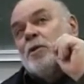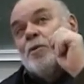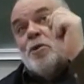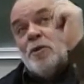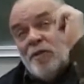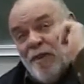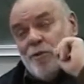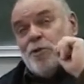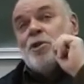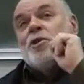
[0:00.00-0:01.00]
То есть он
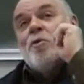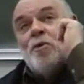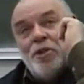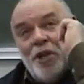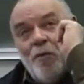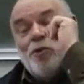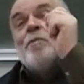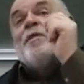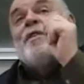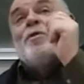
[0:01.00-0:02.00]
сведущий, но он не
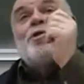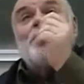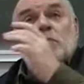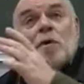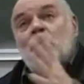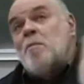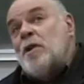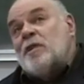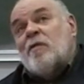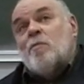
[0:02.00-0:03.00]
хочет быть сведущим, чтобы мы
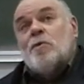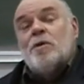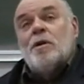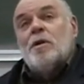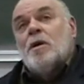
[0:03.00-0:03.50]
были свободны.